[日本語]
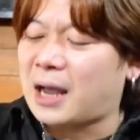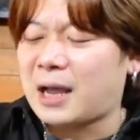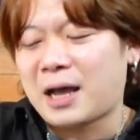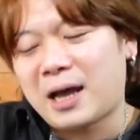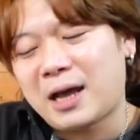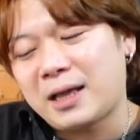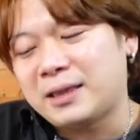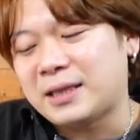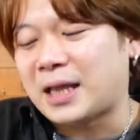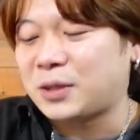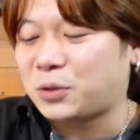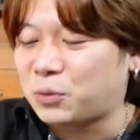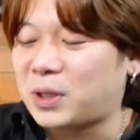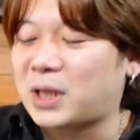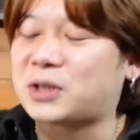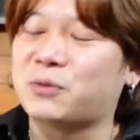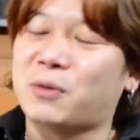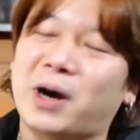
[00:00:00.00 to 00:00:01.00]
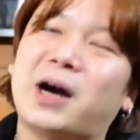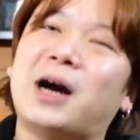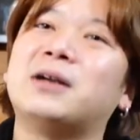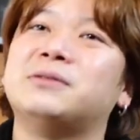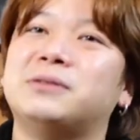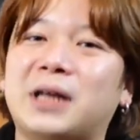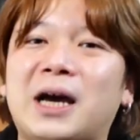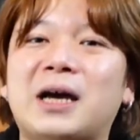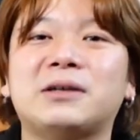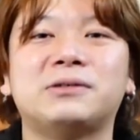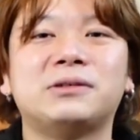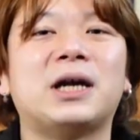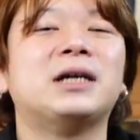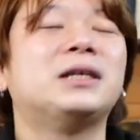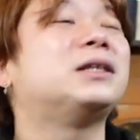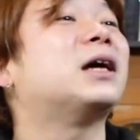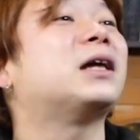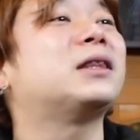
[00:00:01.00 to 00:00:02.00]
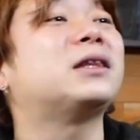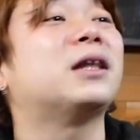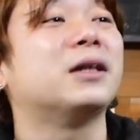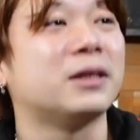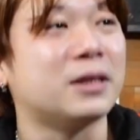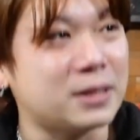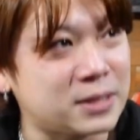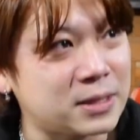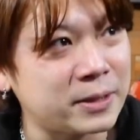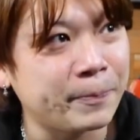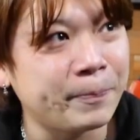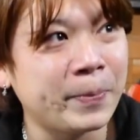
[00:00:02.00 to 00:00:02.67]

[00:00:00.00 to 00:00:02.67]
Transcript: ああなんとなくわかるなぐらいだったんです。